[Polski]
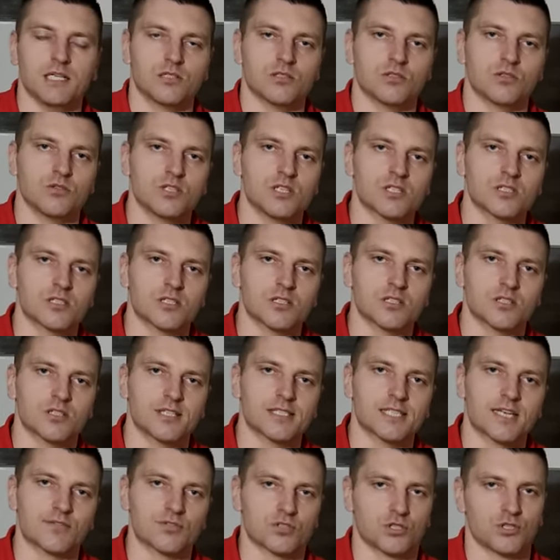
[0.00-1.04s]
No niestety
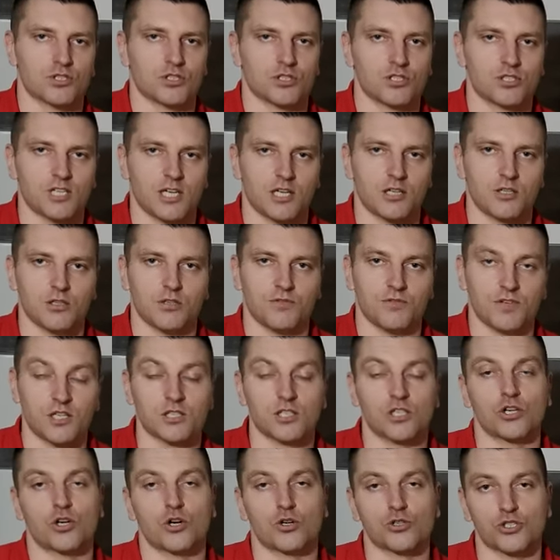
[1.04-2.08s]
nie zawsze się dzieją
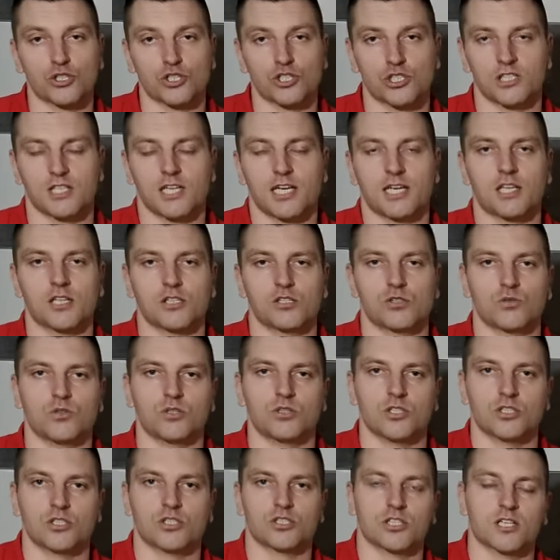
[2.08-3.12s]
efekty, chociaż takie
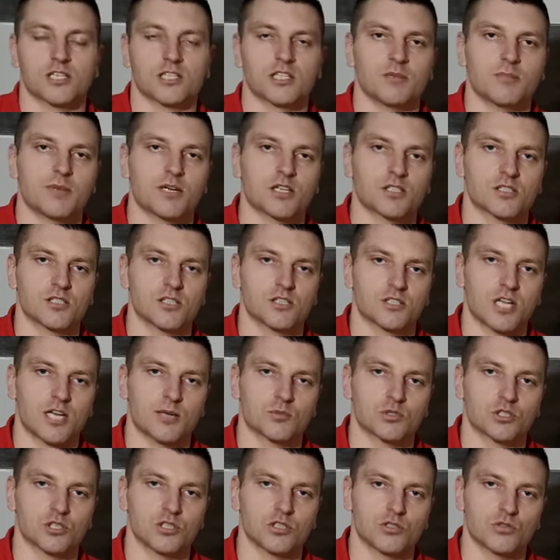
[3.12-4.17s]
cudy też się jak najbardziej
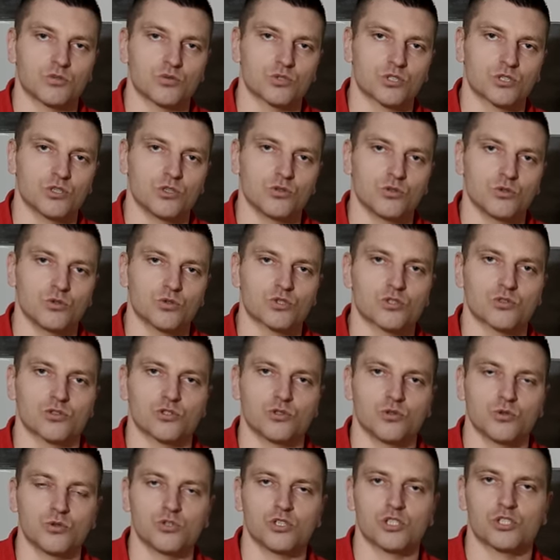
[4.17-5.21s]
zdarzają, że niektórzy już
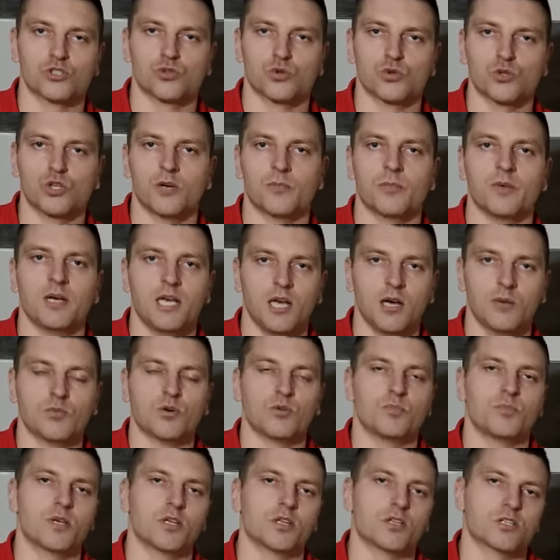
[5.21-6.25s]
ludzie czują
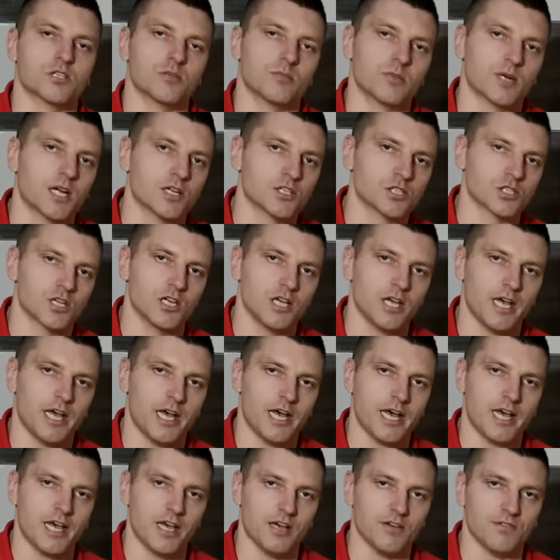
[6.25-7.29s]
po pierwszym razie
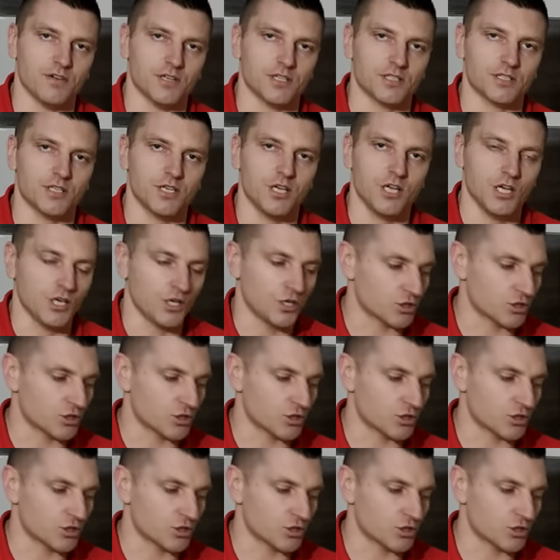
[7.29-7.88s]
efekt.